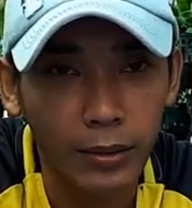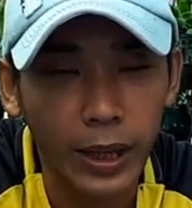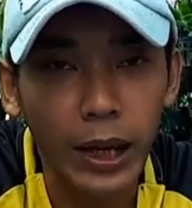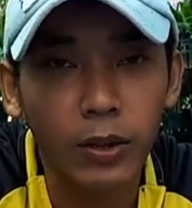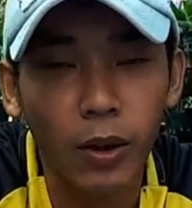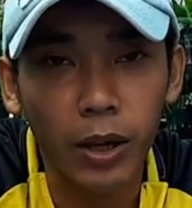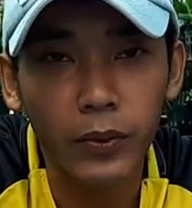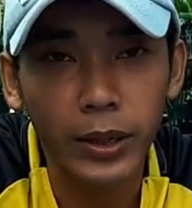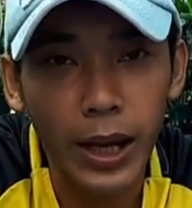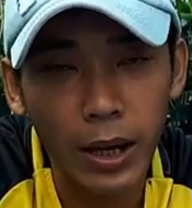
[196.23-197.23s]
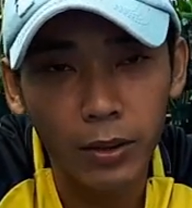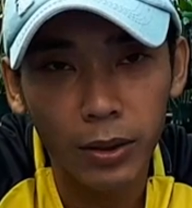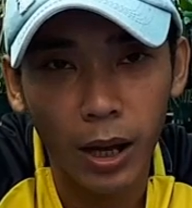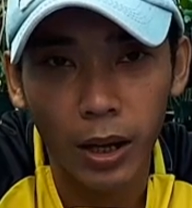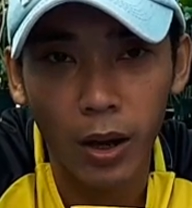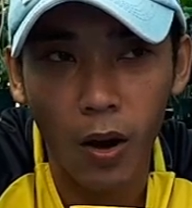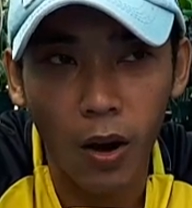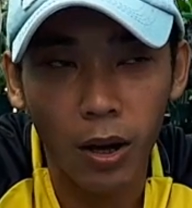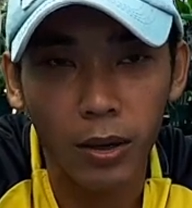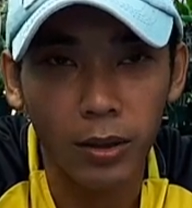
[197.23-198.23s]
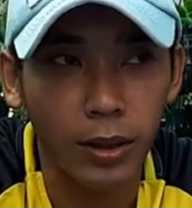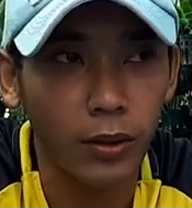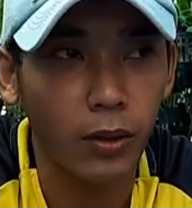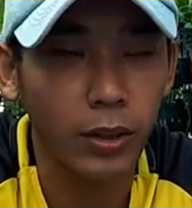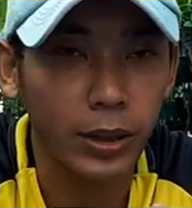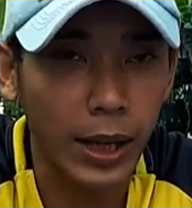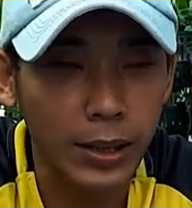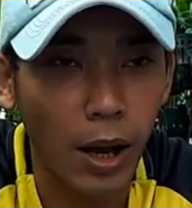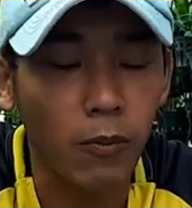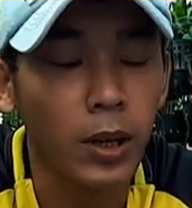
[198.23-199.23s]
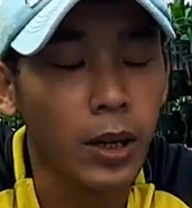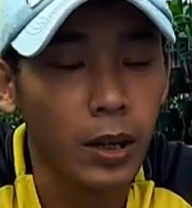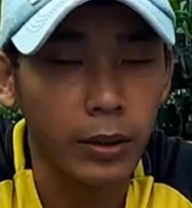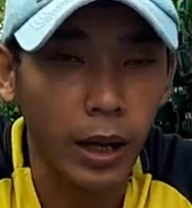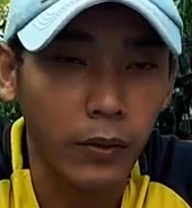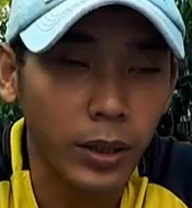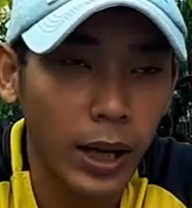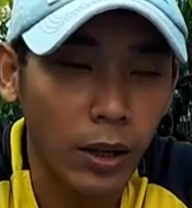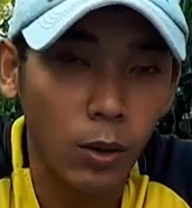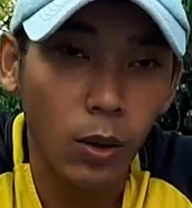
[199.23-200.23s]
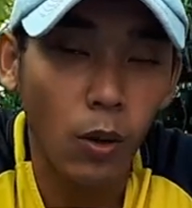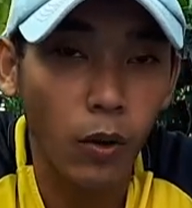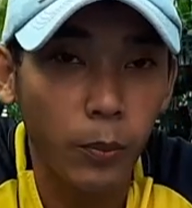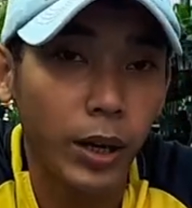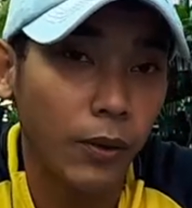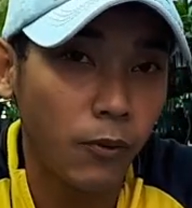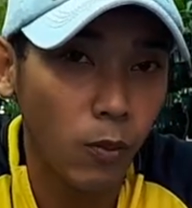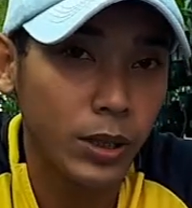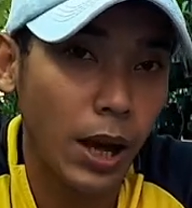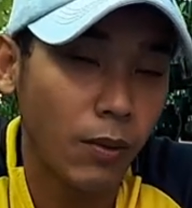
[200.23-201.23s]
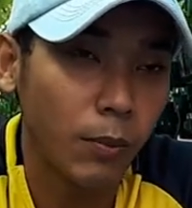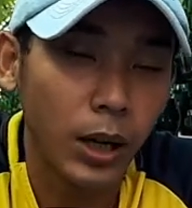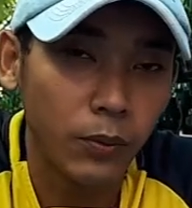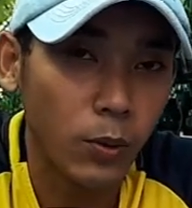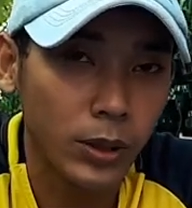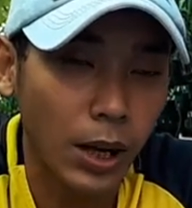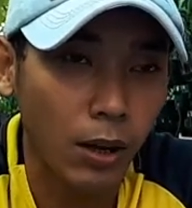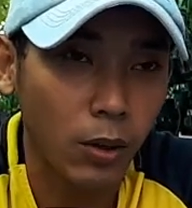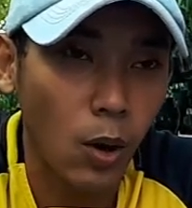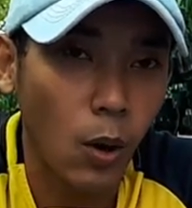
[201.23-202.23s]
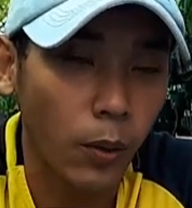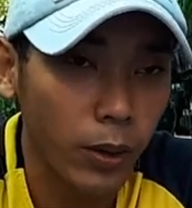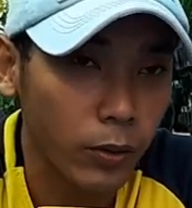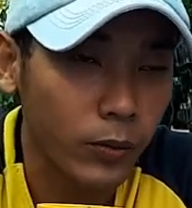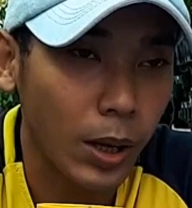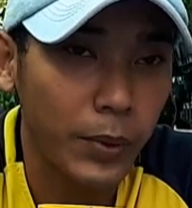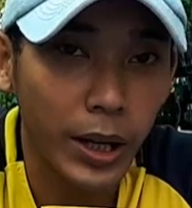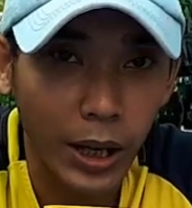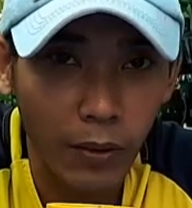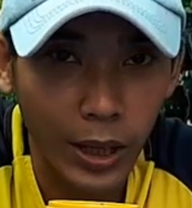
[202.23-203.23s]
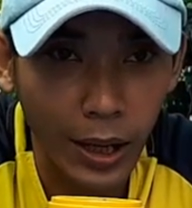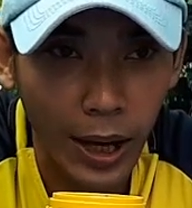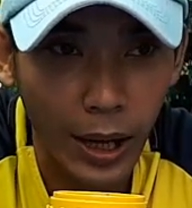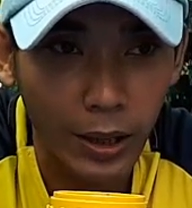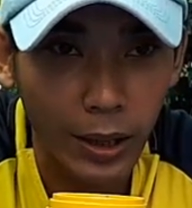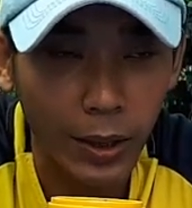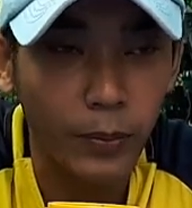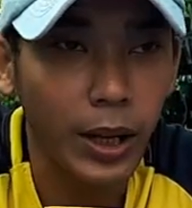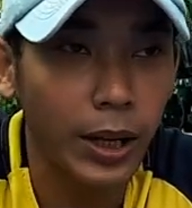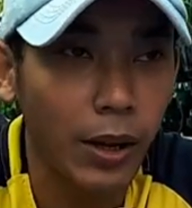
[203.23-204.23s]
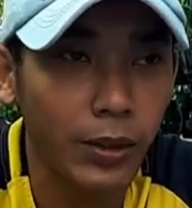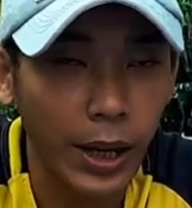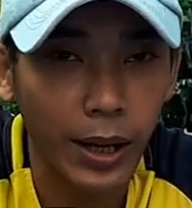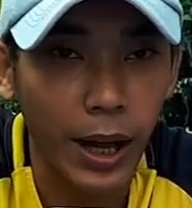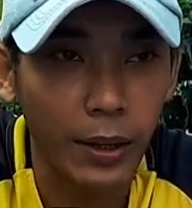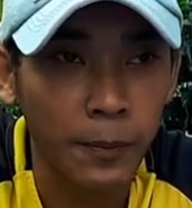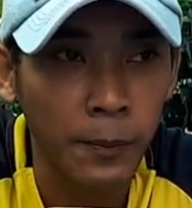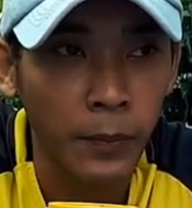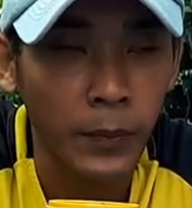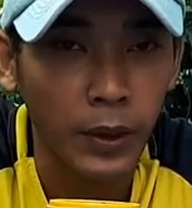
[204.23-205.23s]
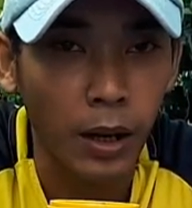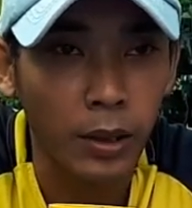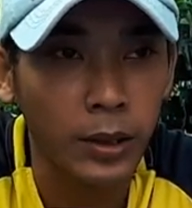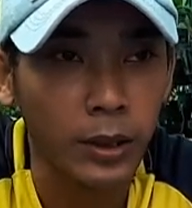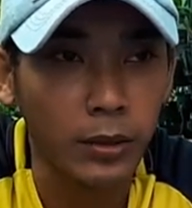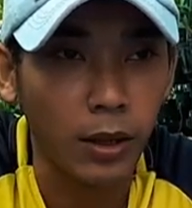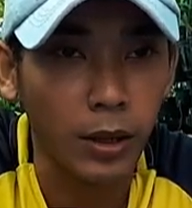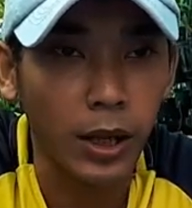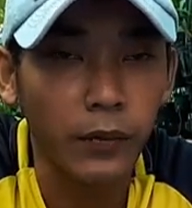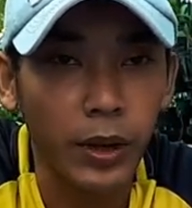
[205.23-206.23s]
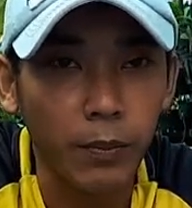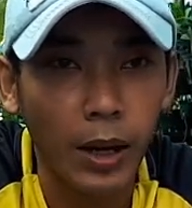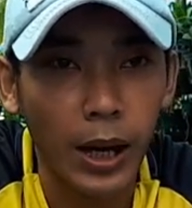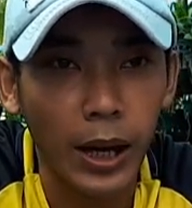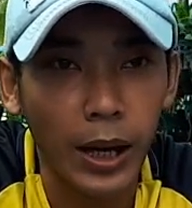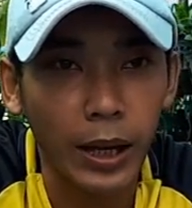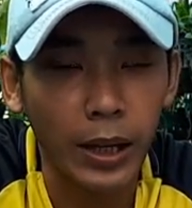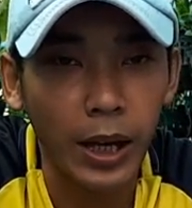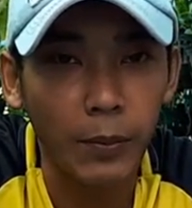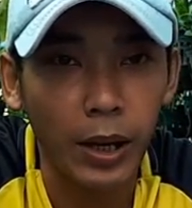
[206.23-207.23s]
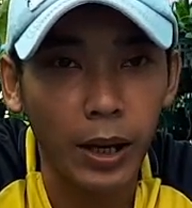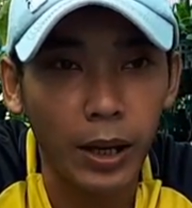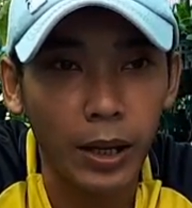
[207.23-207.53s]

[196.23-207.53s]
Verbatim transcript: cắt cho cái vết cắt nó thật là ngọt à, rồi cắt xong để cái vết cắt nó khô khoảng 15 phút sau 10 phút sau là nó khô rồi chúng ta mới lấy keo chét lại ha mới lấy keo chét lại đó rồi cái việc mà khi mà